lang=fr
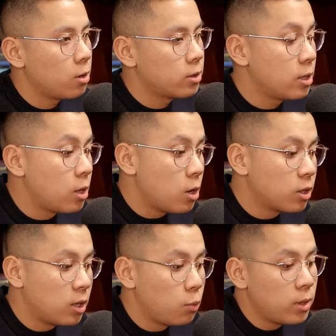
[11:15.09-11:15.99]
tu sais, là,
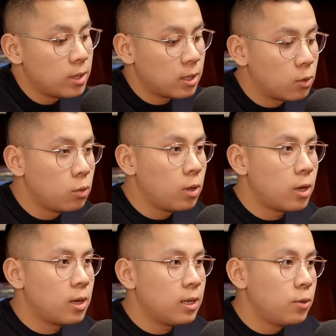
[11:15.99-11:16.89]
OK, oui, c'est cool,
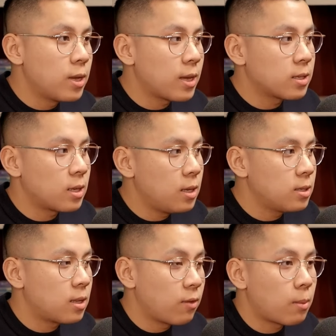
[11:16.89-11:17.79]
euh, les deux dernières années,
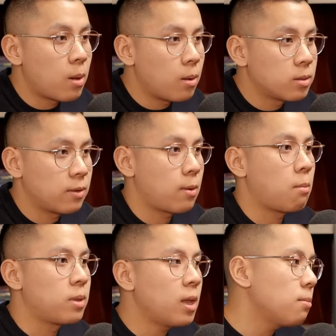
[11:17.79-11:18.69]
c'était vraiment,
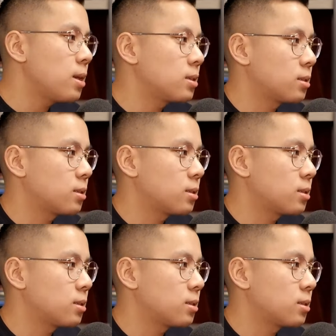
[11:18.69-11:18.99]
vraiment bien, mais